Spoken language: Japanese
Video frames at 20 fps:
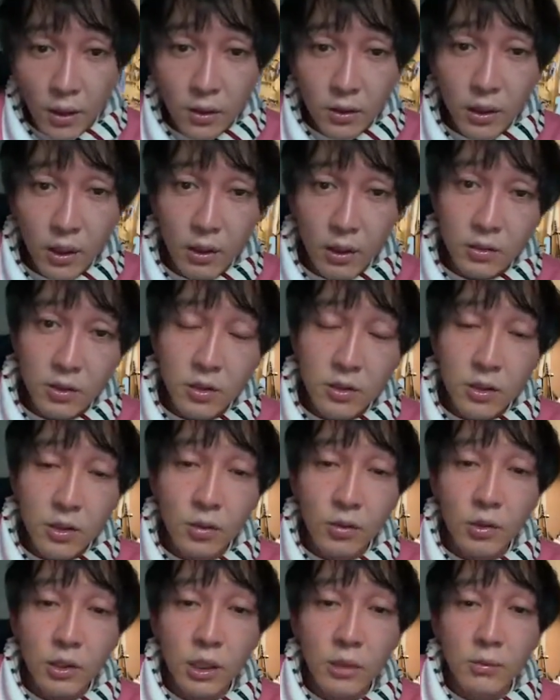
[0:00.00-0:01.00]
だから全然
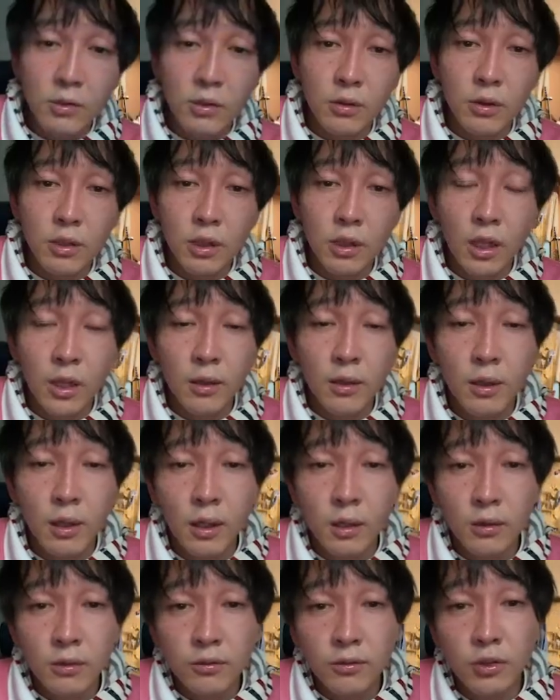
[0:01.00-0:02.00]
こんなもんね。う
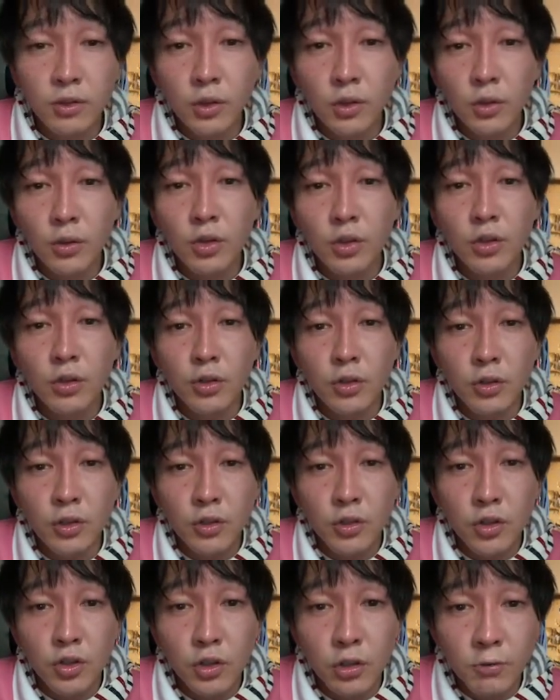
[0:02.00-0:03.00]
ん、ツイートしろ、
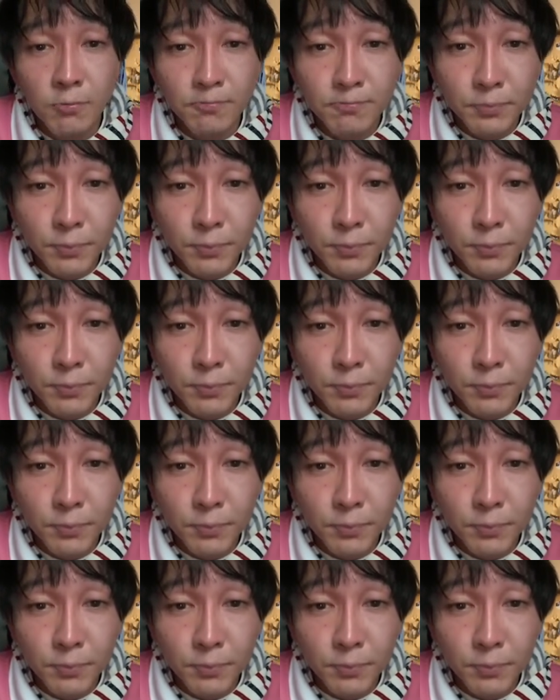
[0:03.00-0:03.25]
ツイートしろ。